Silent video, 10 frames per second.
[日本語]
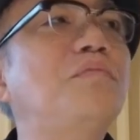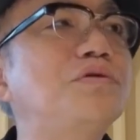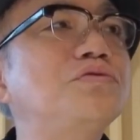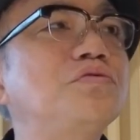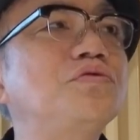か
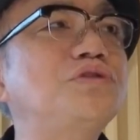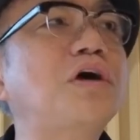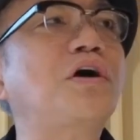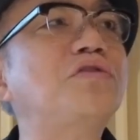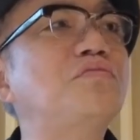らその
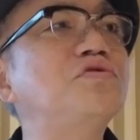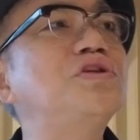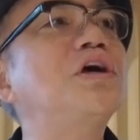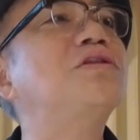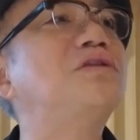作家と向
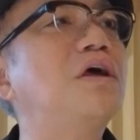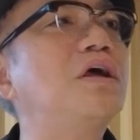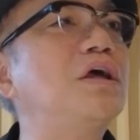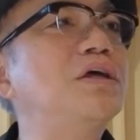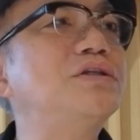き合っ
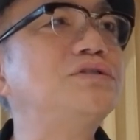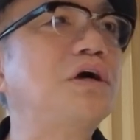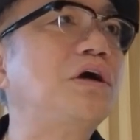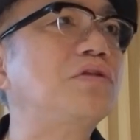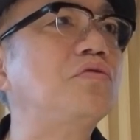て、うん、
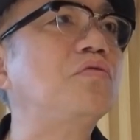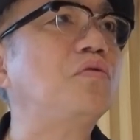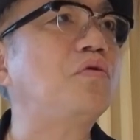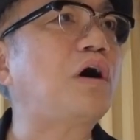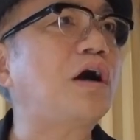作家と
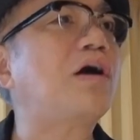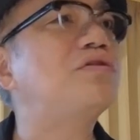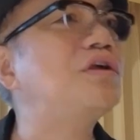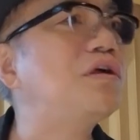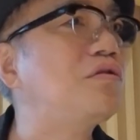こう赤
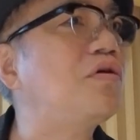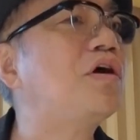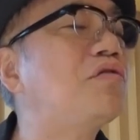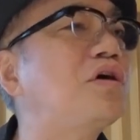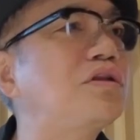家の
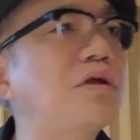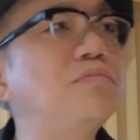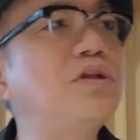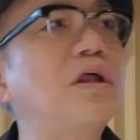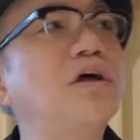あれをやった
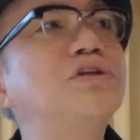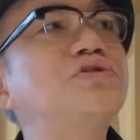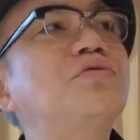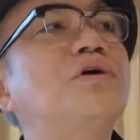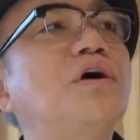みたいな
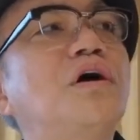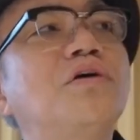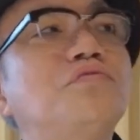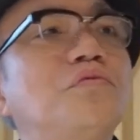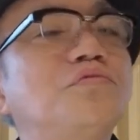話とか、うん、あ
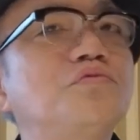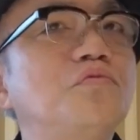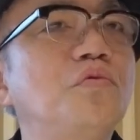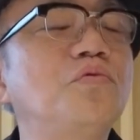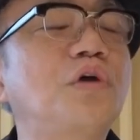あいうのそ
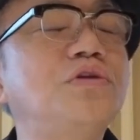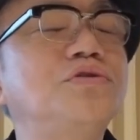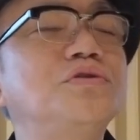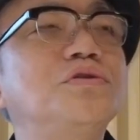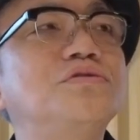の大
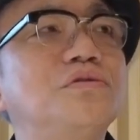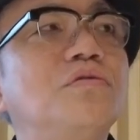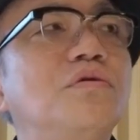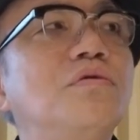好きですよ